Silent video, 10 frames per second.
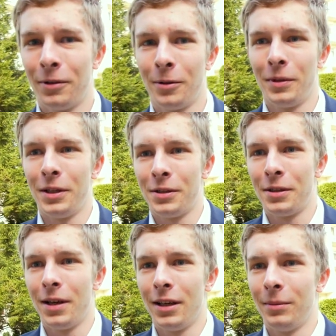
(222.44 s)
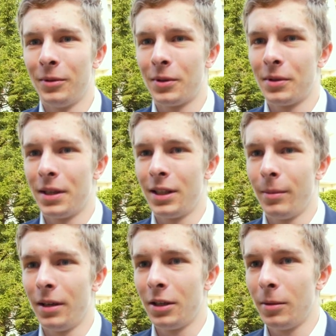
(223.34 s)
formie nie jest idealnym
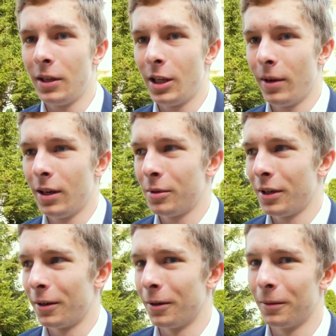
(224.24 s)
rozwiązaniem, ale chyba nie ma lepszego.